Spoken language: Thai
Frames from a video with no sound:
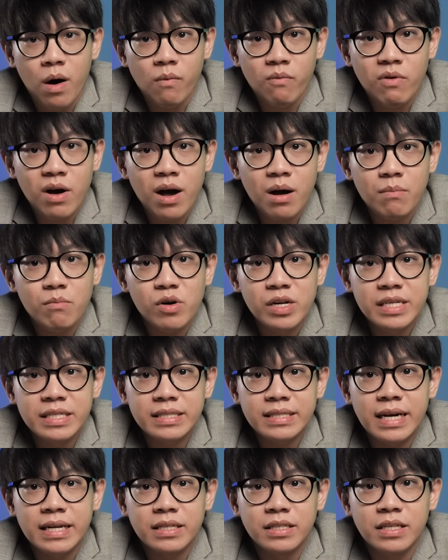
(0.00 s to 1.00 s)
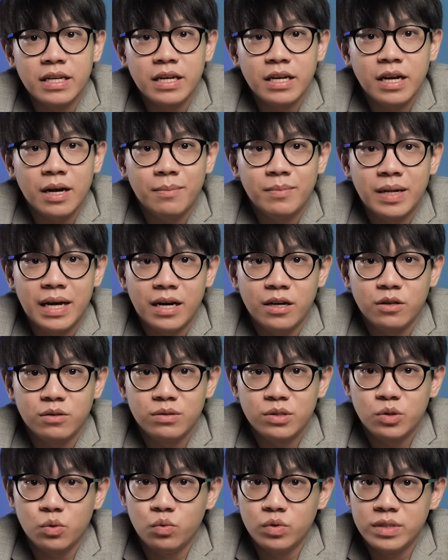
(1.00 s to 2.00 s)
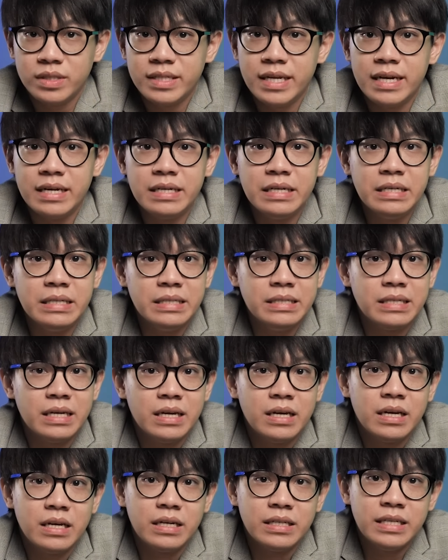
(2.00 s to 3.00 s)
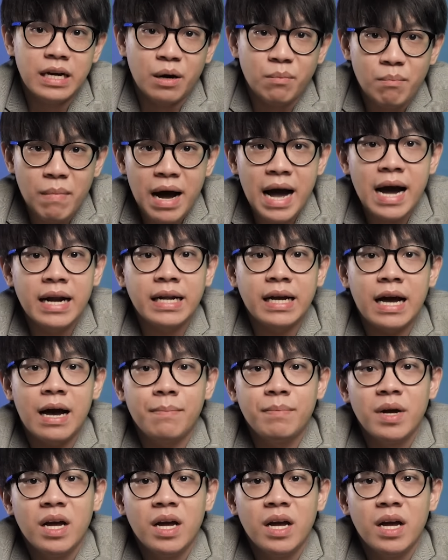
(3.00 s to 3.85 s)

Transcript: ความว่าบริษัทเนี่ยกำลังสูญเสียเงินอย่างมากนะค